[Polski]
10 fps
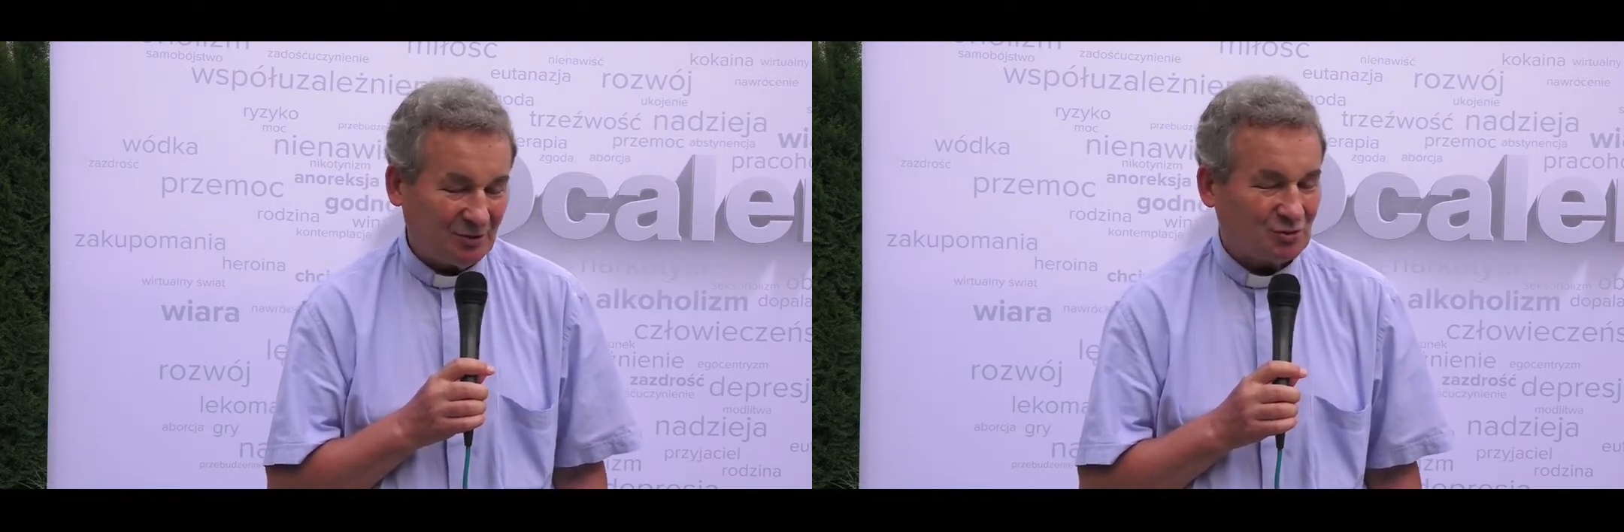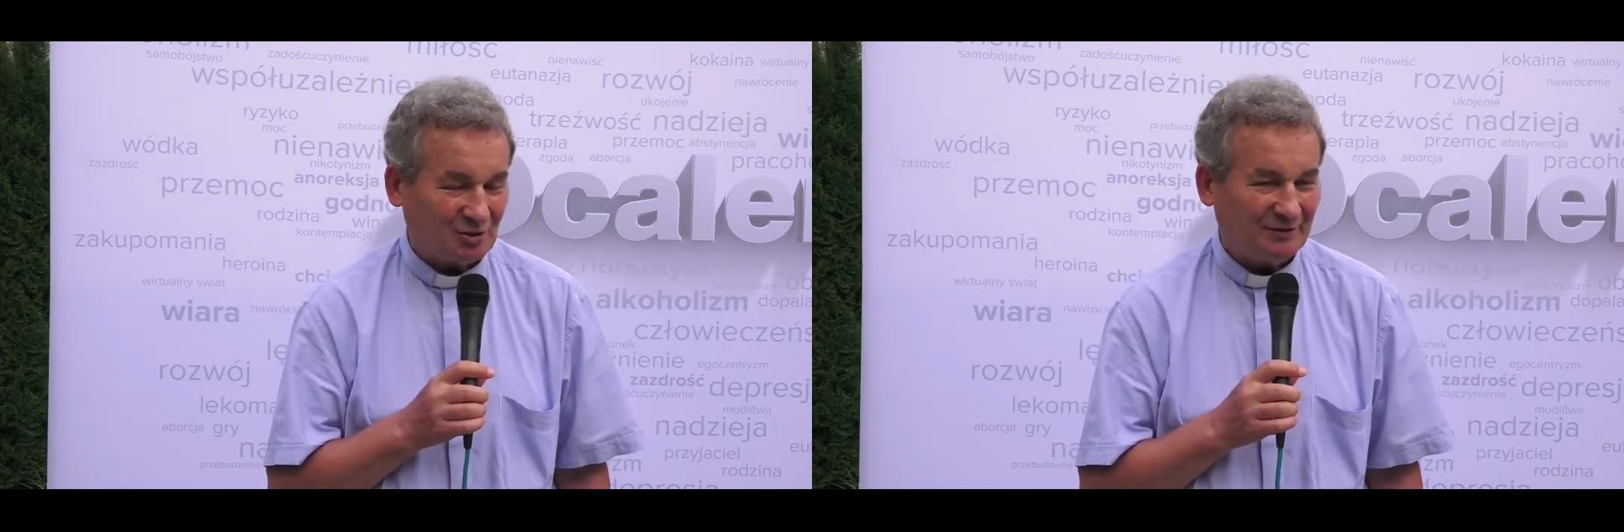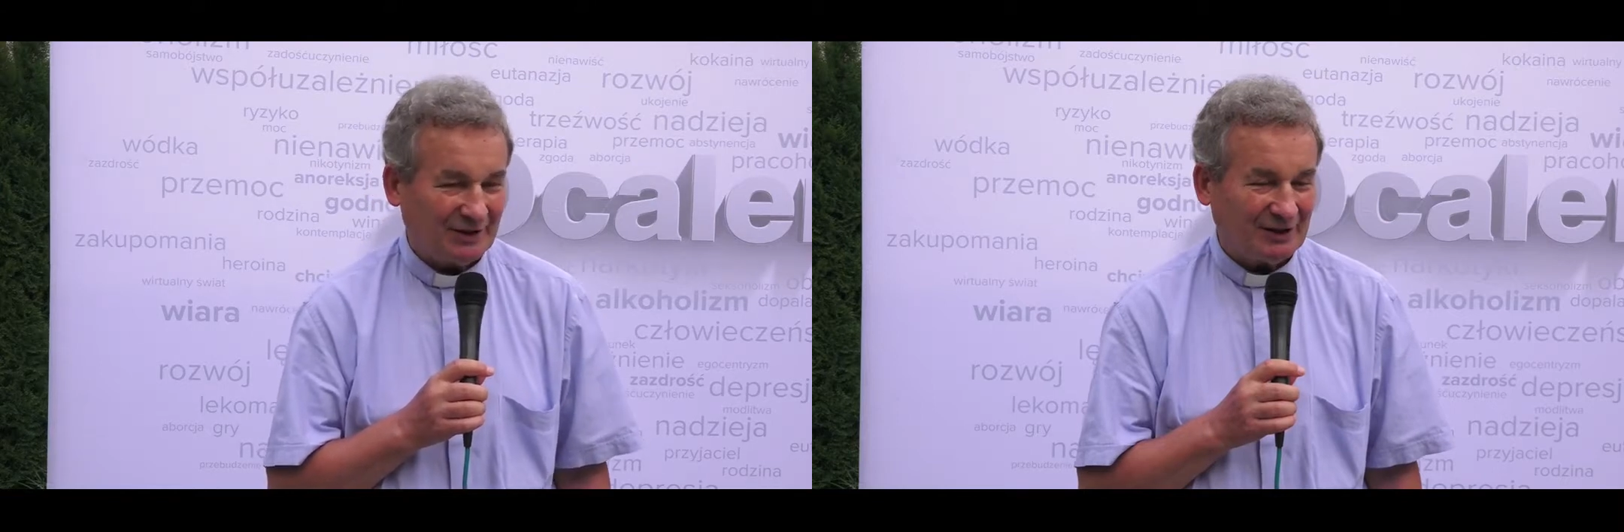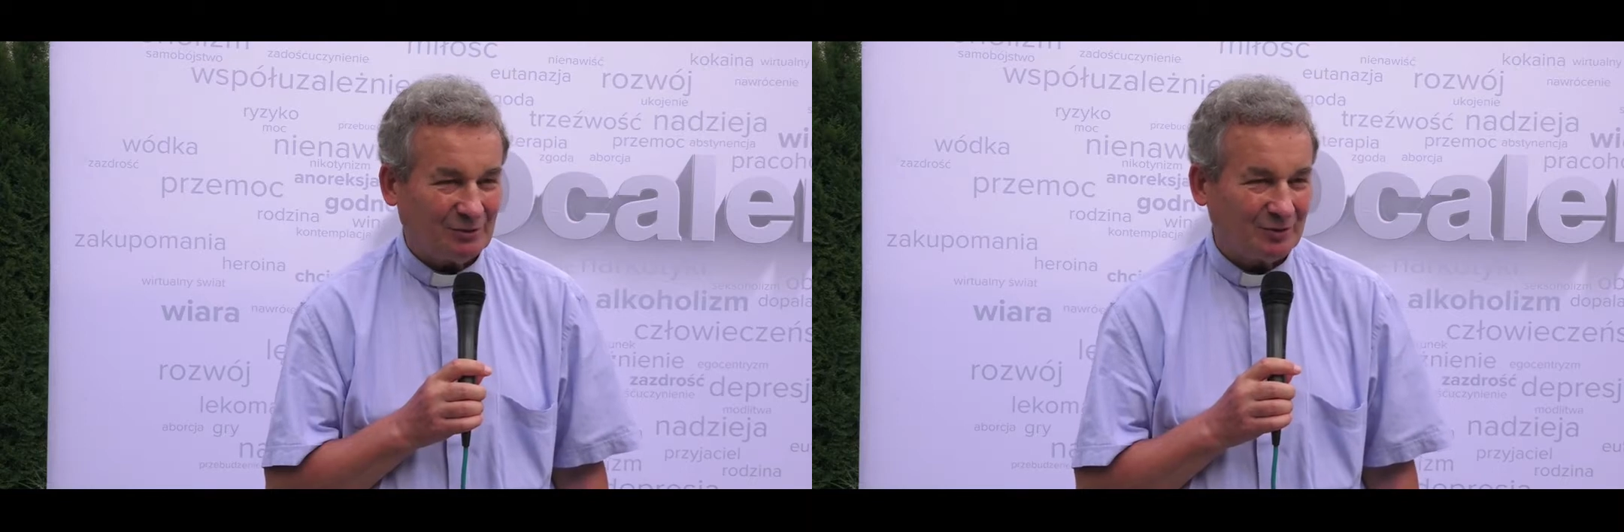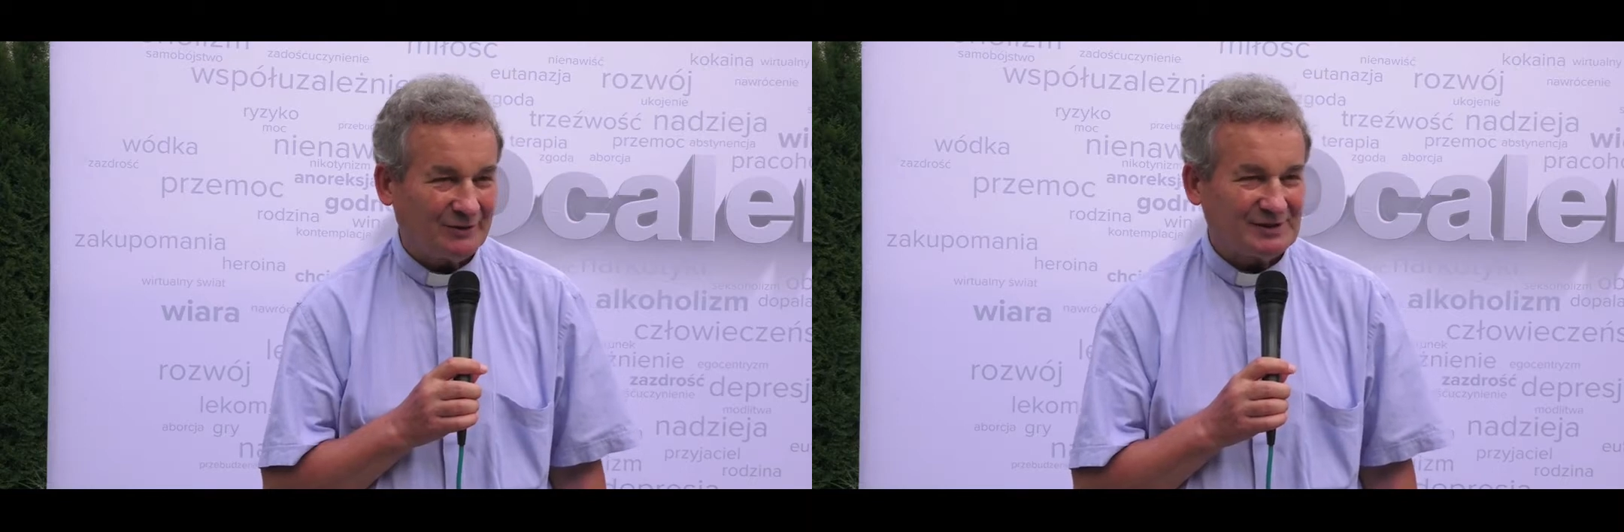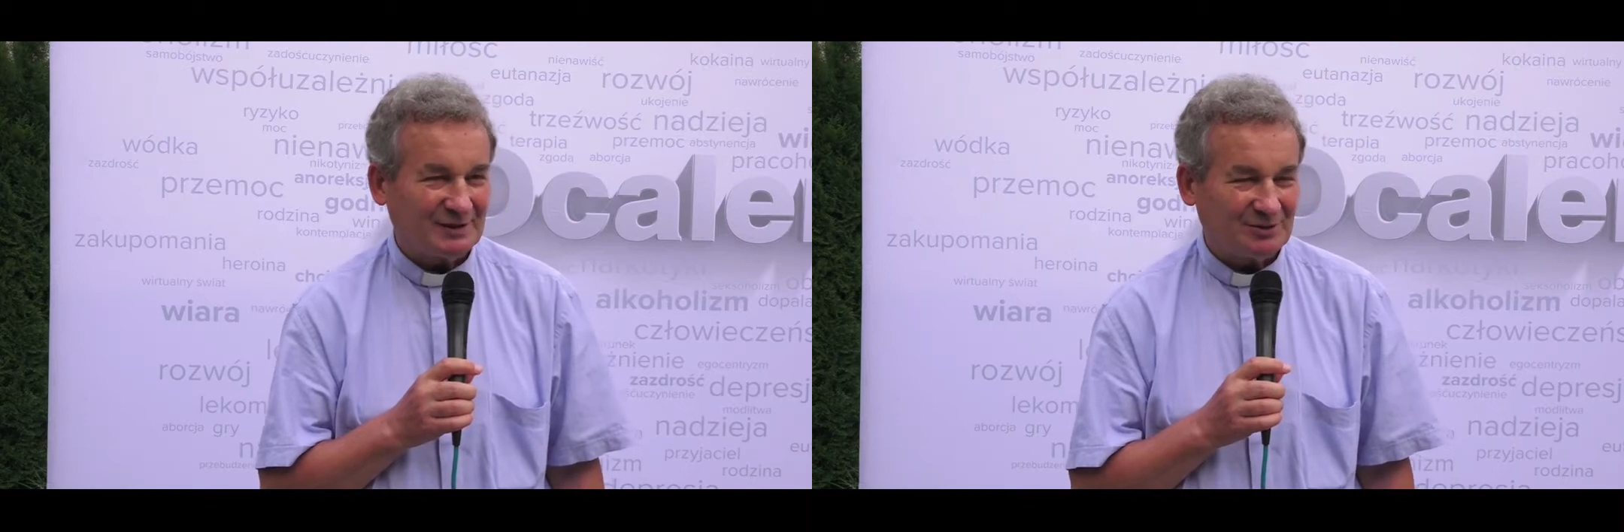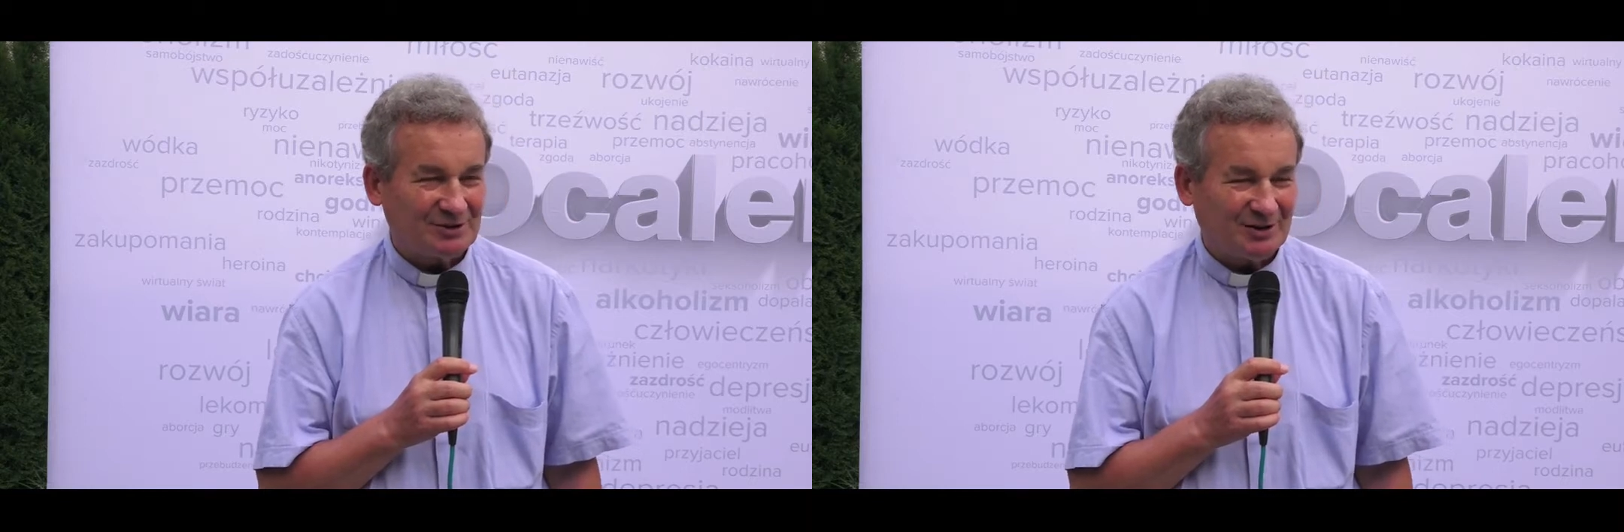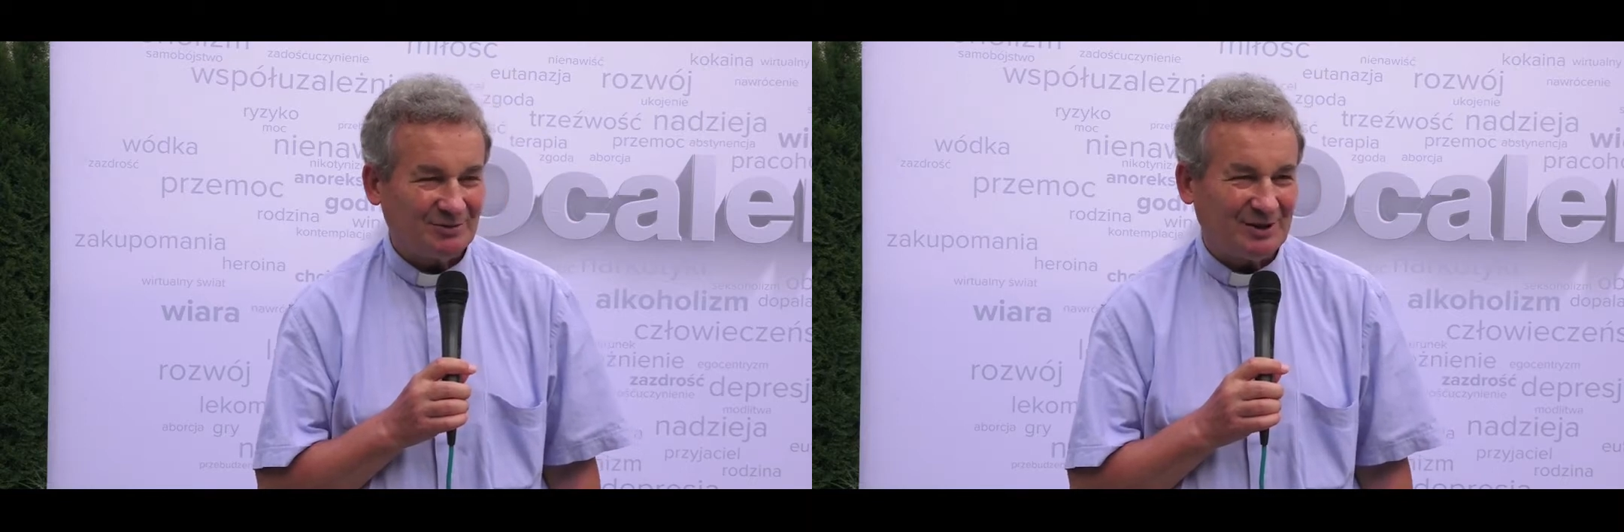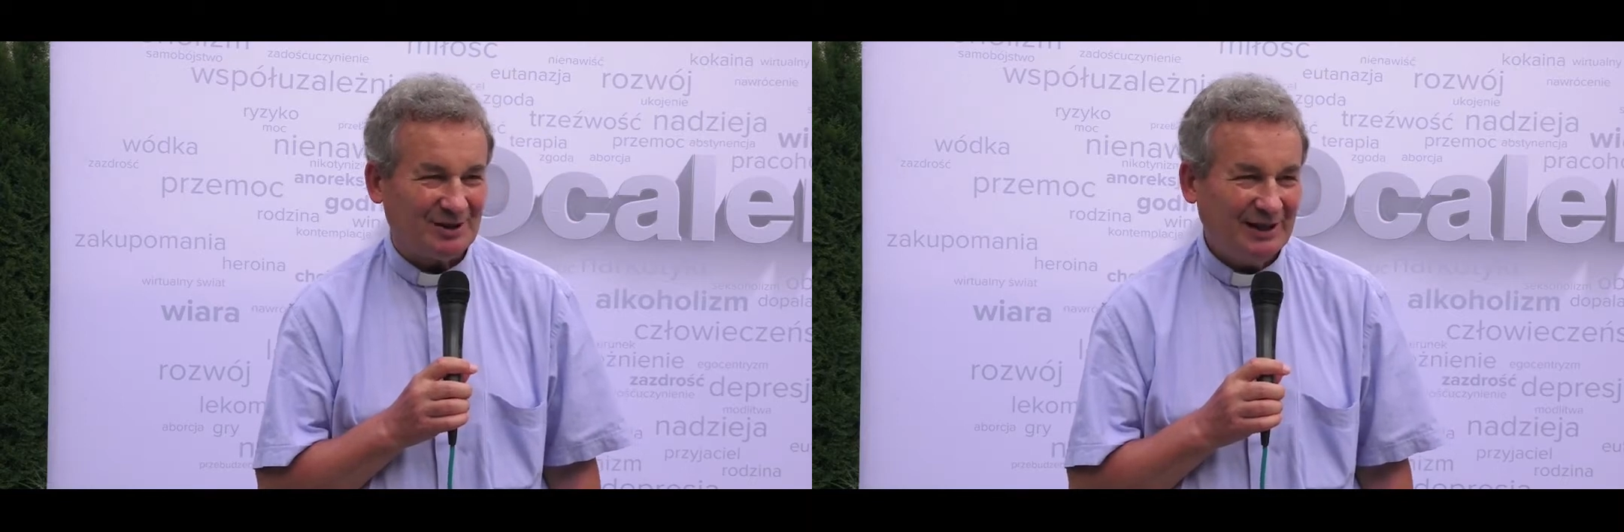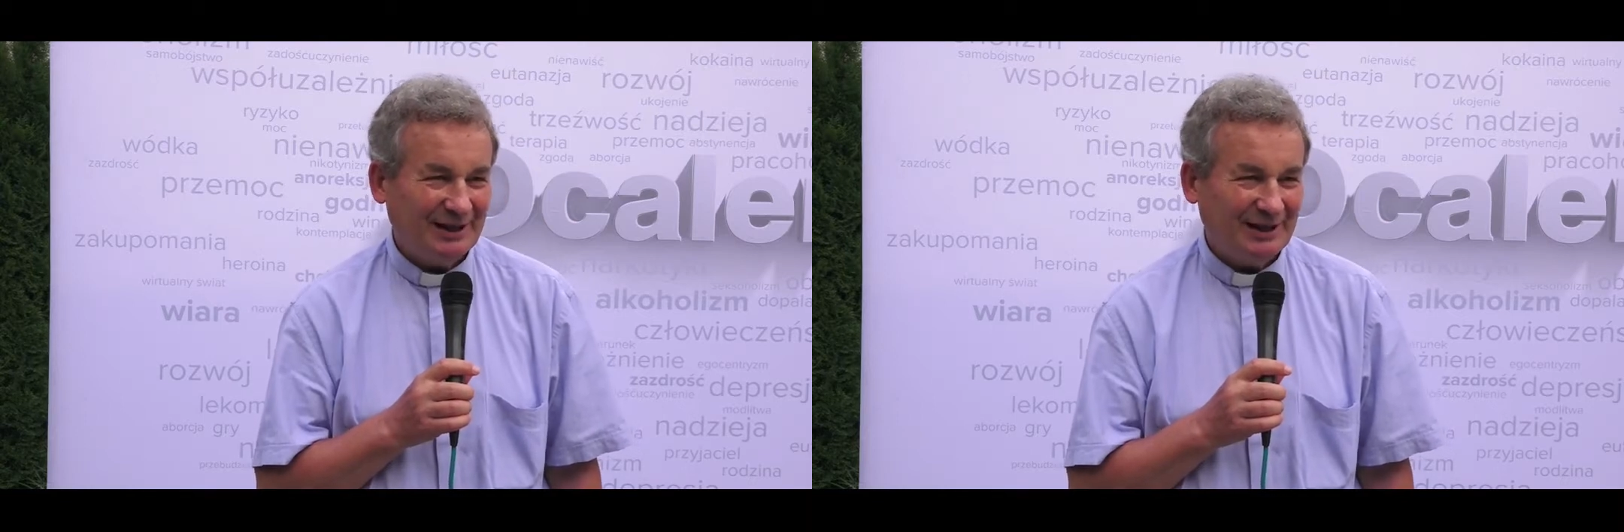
oszukiwanie nałogowe samych siebie,